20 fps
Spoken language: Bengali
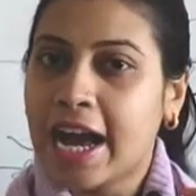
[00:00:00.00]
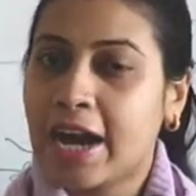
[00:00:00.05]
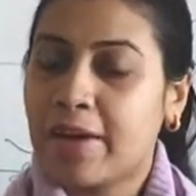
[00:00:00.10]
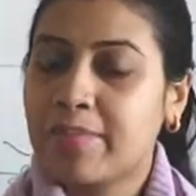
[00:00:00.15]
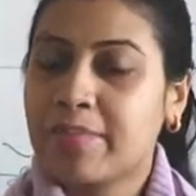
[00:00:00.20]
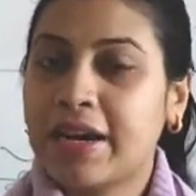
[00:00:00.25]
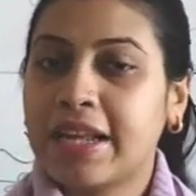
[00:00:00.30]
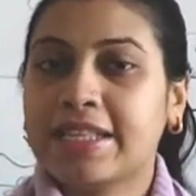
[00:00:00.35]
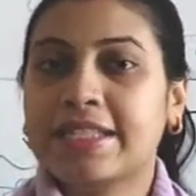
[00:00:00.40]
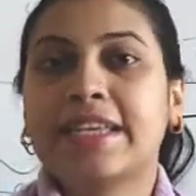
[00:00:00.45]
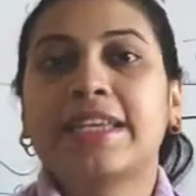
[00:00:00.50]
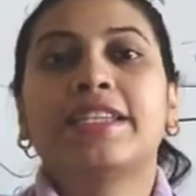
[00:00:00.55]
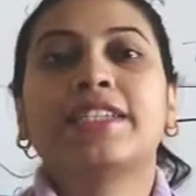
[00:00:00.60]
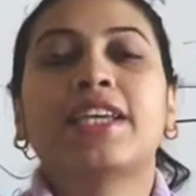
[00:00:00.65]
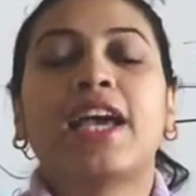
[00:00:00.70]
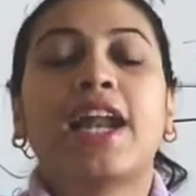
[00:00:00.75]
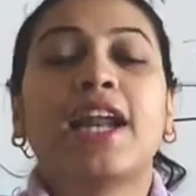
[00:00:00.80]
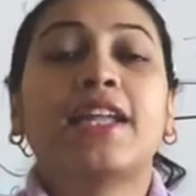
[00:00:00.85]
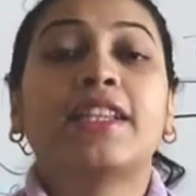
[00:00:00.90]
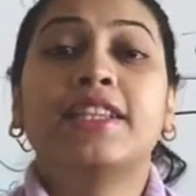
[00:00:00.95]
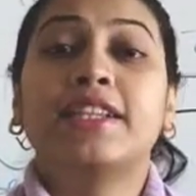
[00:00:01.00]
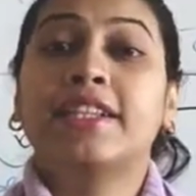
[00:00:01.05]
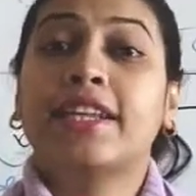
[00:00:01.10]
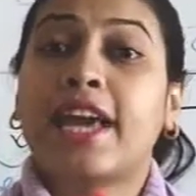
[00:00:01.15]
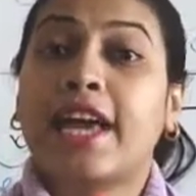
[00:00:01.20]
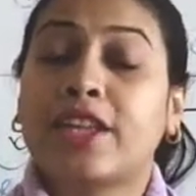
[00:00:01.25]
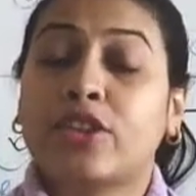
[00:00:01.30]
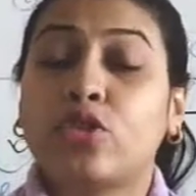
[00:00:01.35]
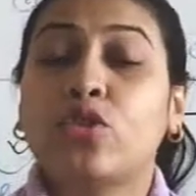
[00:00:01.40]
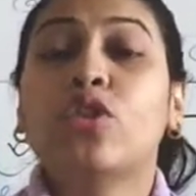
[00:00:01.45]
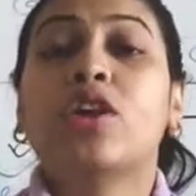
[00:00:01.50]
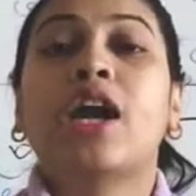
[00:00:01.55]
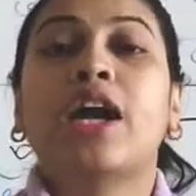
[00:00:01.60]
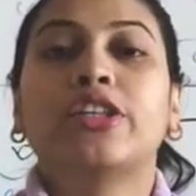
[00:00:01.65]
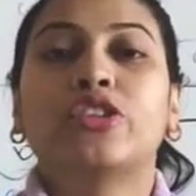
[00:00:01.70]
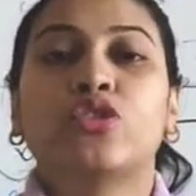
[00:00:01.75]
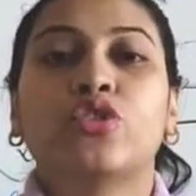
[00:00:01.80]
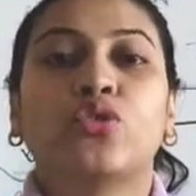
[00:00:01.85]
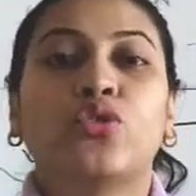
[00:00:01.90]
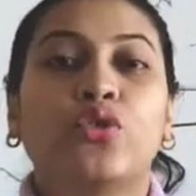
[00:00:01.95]
আমরা যে সারাদিন এত
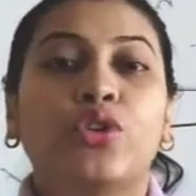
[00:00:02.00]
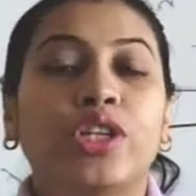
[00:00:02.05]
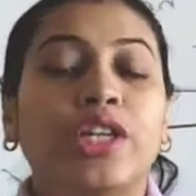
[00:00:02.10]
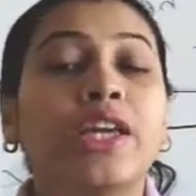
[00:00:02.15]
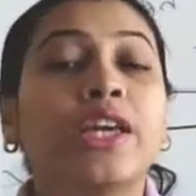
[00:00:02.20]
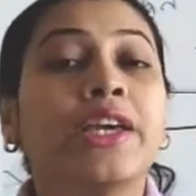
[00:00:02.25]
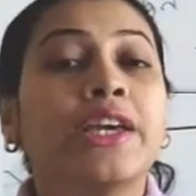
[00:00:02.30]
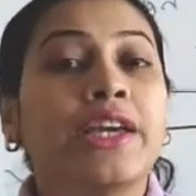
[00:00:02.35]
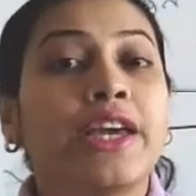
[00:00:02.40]
কাজ করি